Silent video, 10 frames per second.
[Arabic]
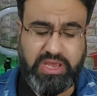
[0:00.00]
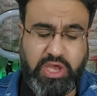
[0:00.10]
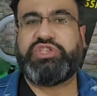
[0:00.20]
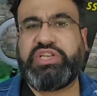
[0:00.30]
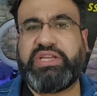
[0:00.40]

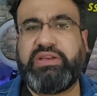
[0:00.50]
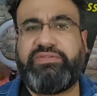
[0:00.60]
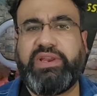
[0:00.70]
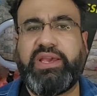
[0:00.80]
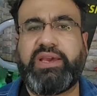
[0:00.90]
سجل
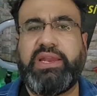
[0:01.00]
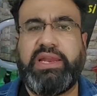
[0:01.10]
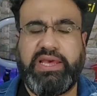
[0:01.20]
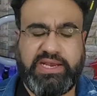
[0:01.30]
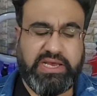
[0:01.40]
اهداف فريق
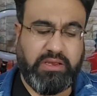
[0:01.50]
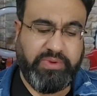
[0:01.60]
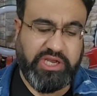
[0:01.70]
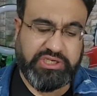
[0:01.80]
الكرامه يا